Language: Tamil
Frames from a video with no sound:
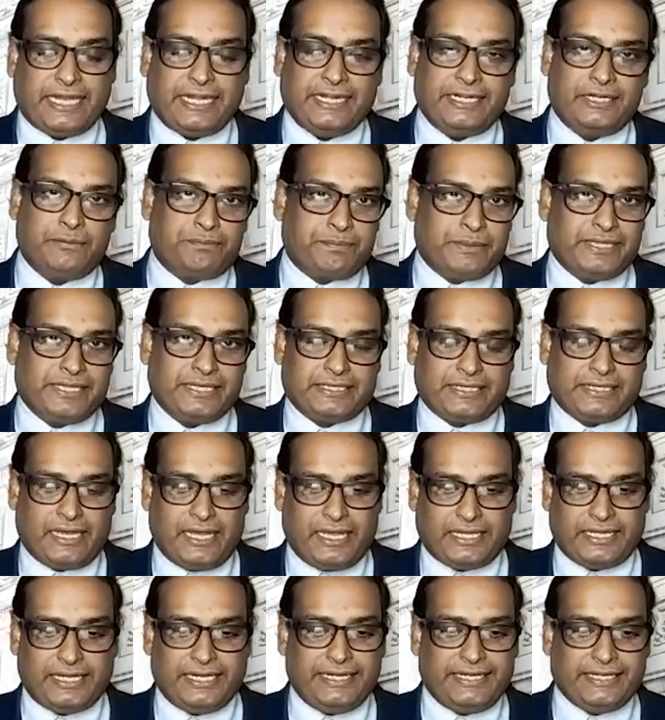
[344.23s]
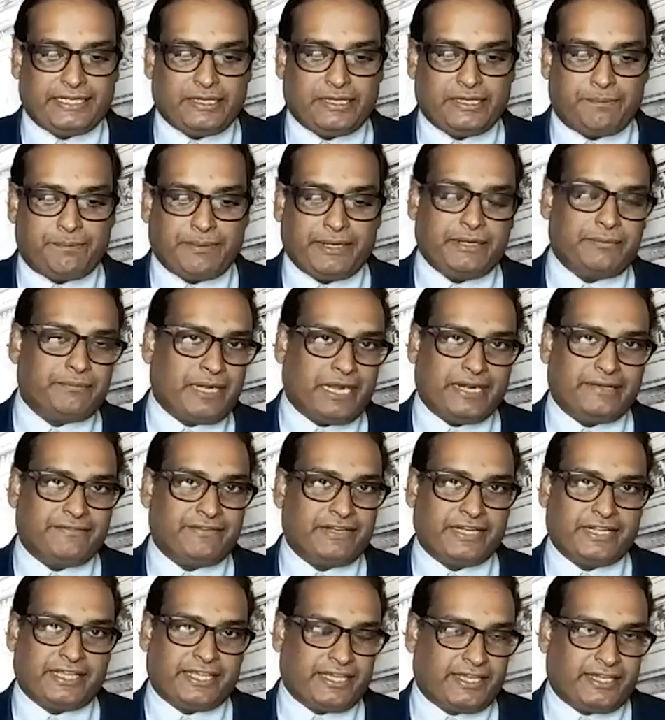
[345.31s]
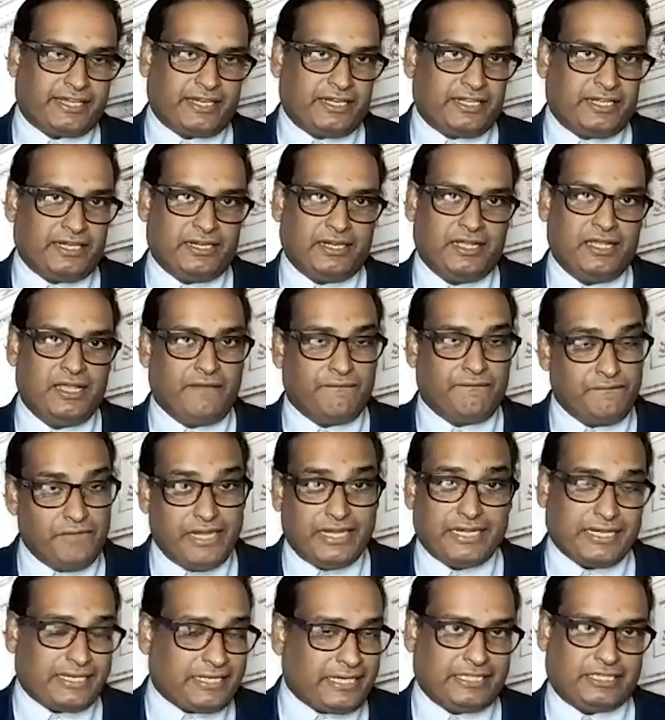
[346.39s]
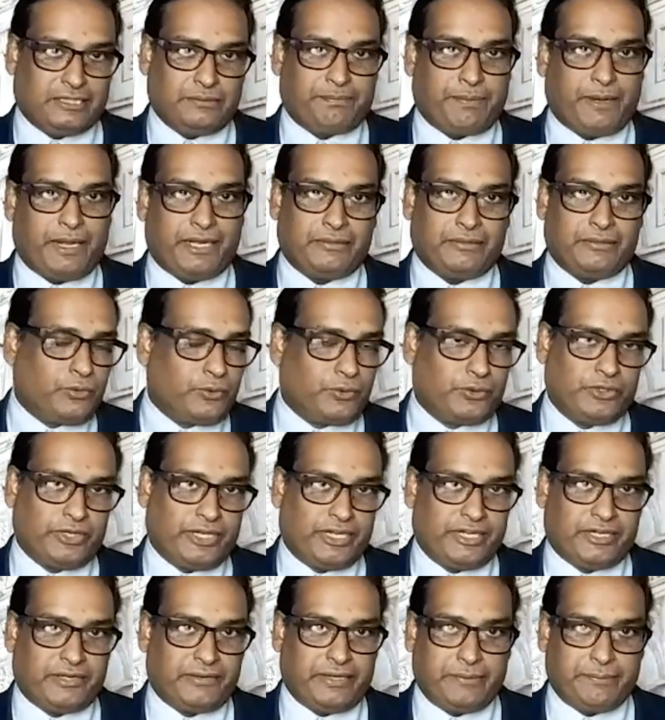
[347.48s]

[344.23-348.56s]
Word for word: தடுப்பதற்காக எடுக்கப்படும் நடவடிக்கைகளில் வேக கட்டுப்பாடும் ஒன்று